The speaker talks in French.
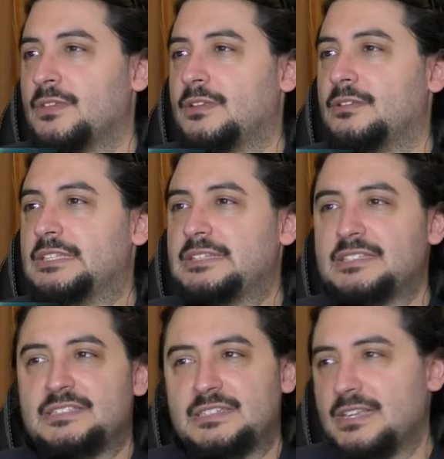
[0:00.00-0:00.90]

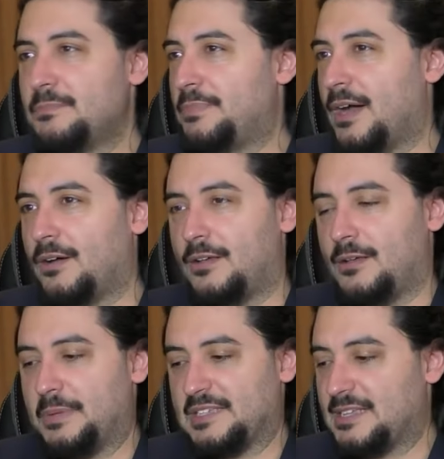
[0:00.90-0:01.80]
détesté
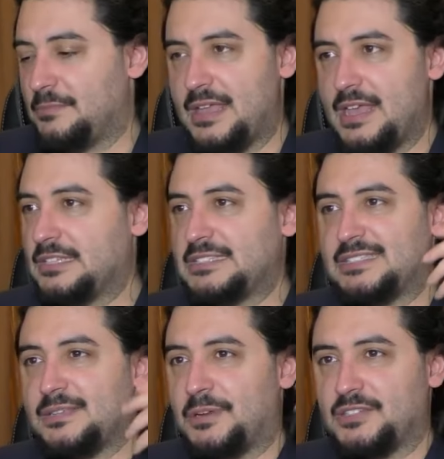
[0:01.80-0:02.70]
par sa mère,
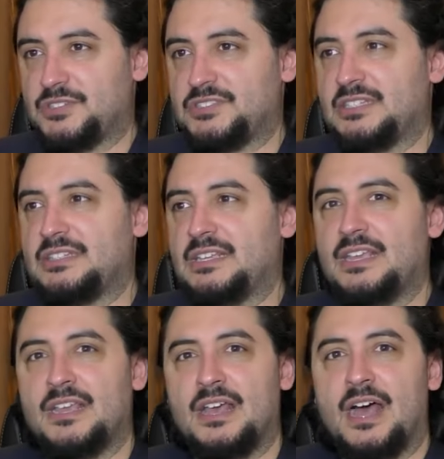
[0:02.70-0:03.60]
détesté par la
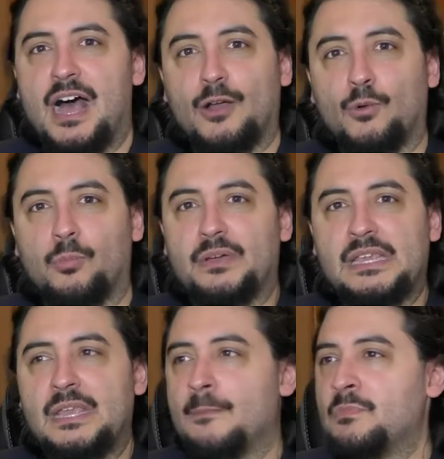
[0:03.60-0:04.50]
société,
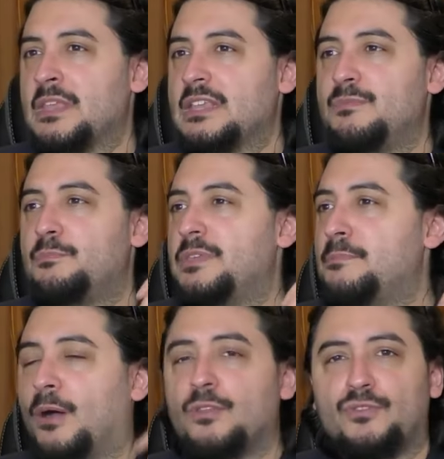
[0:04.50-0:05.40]
incompris, qui,
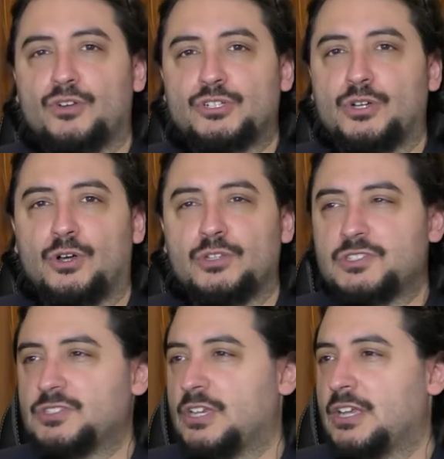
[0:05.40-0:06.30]
prend une
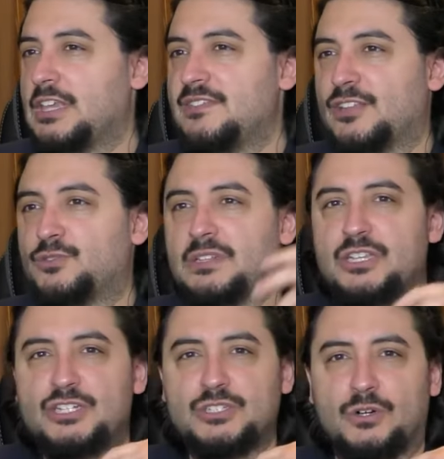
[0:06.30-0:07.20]
vengeance, qui va tuer
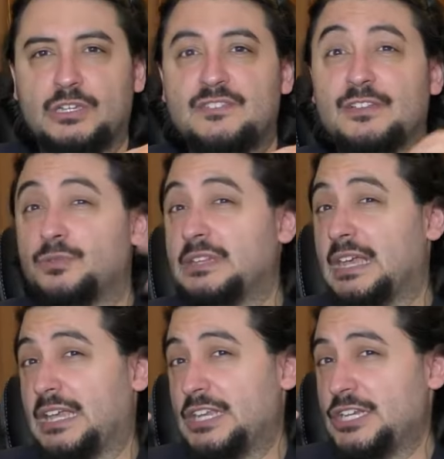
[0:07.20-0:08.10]
des gens, qui va tuer
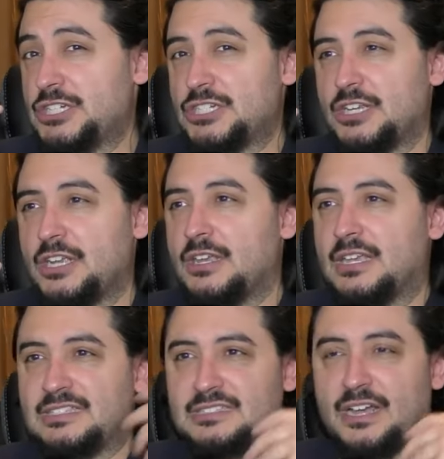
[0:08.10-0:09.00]
des riches,
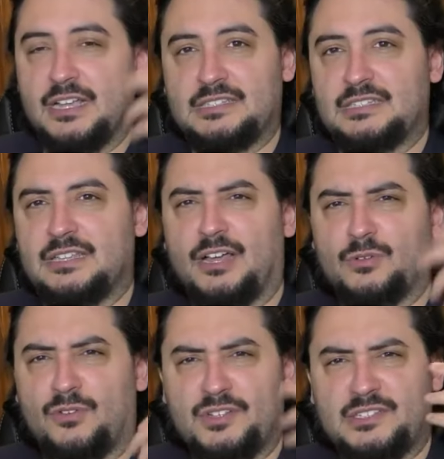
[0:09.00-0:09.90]
etc. etc.
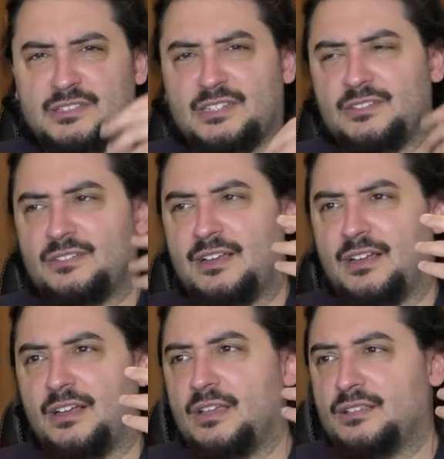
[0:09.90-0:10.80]
Donc en fait, ça, ça
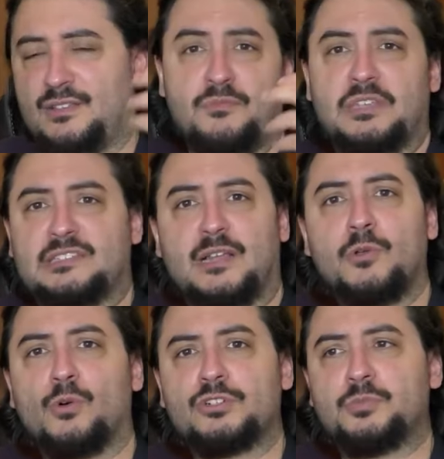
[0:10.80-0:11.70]
devient. un film
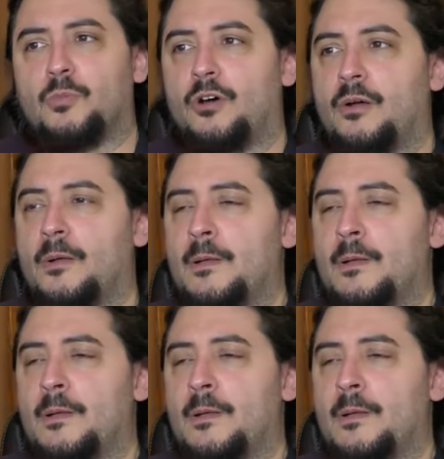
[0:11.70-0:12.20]
d'extrême gauche pour moi.